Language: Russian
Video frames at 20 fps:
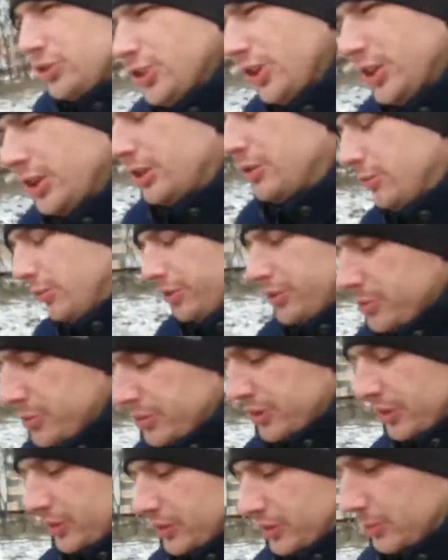рождения.
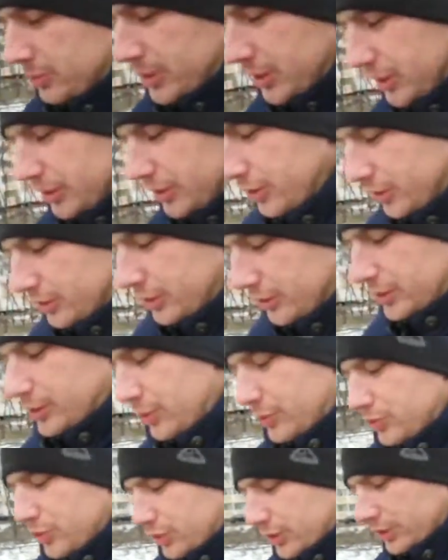87 лет
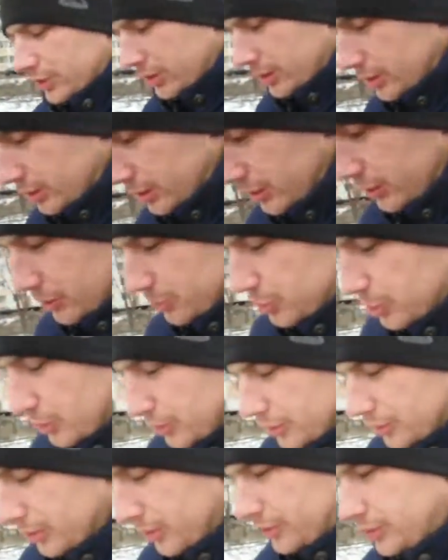человеку вчера
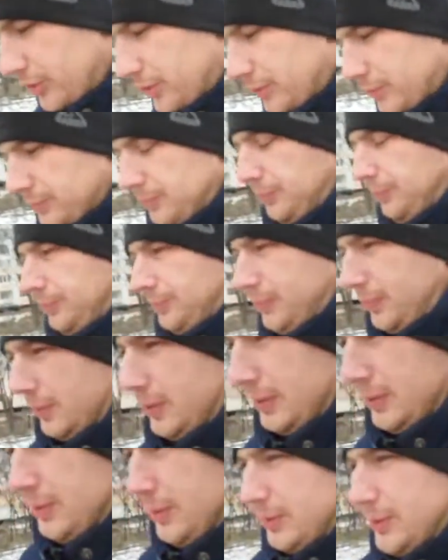исполнилось.
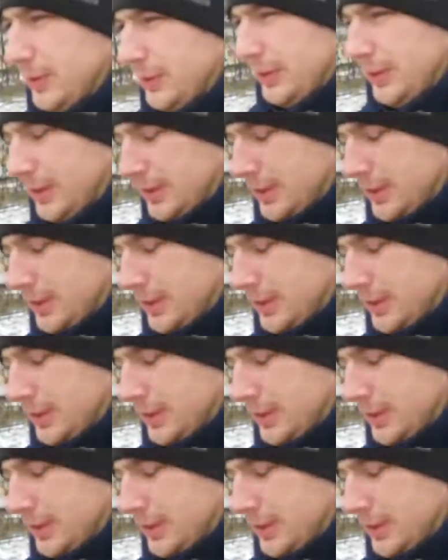Вот.